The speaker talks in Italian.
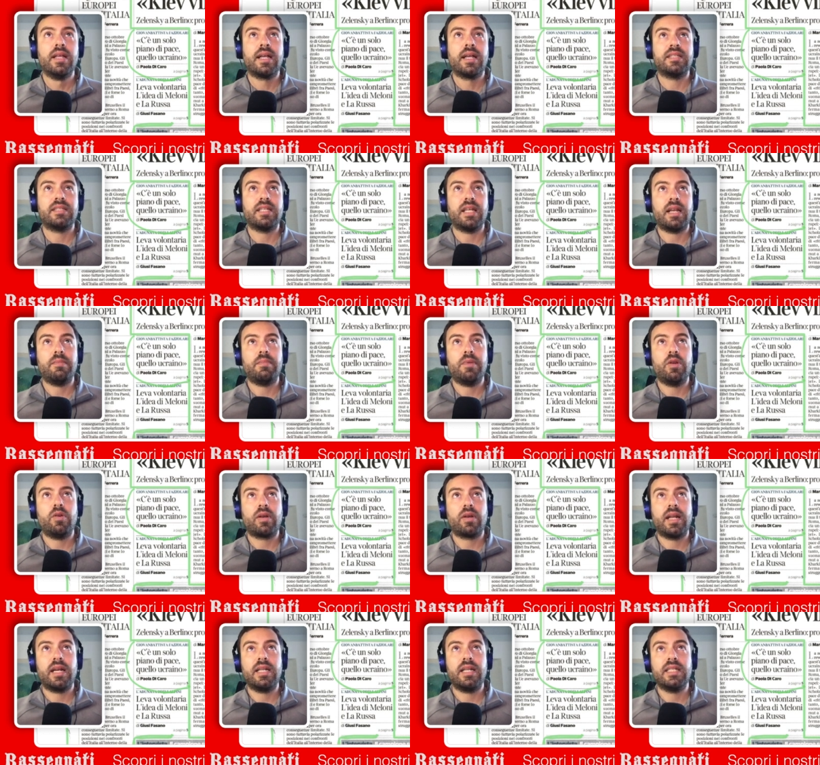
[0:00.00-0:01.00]
che sarebbe
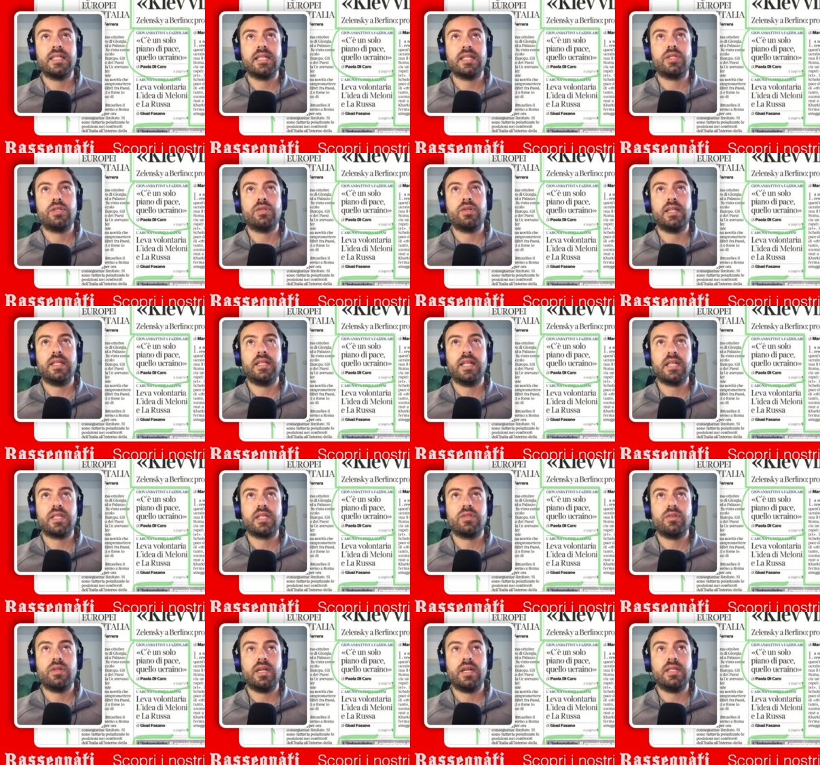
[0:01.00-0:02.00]
l'organizzazione dei
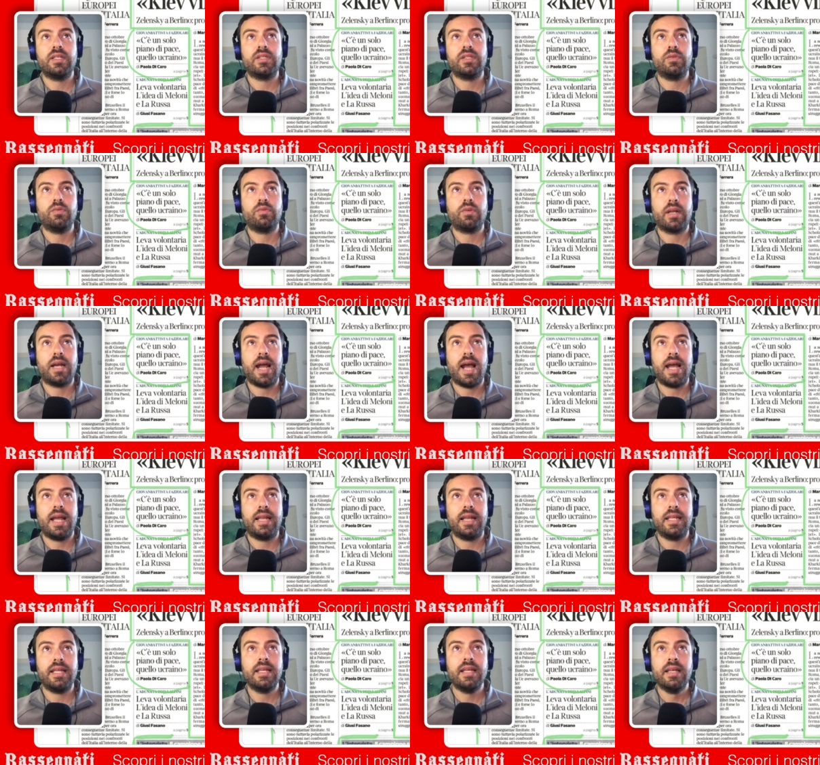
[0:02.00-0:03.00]
nazionalisti
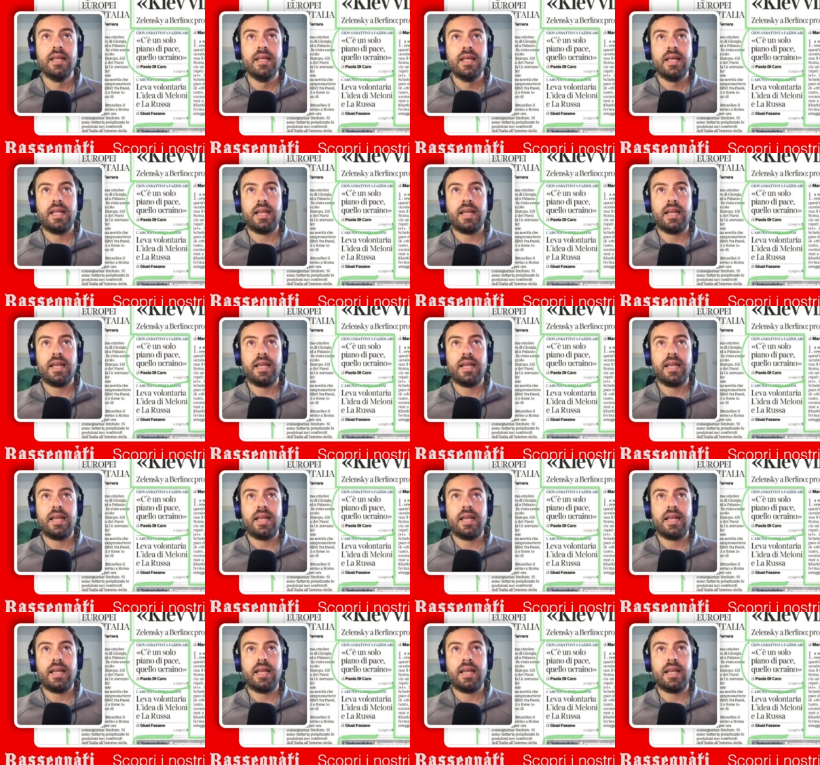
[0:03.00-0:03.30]
ucraini,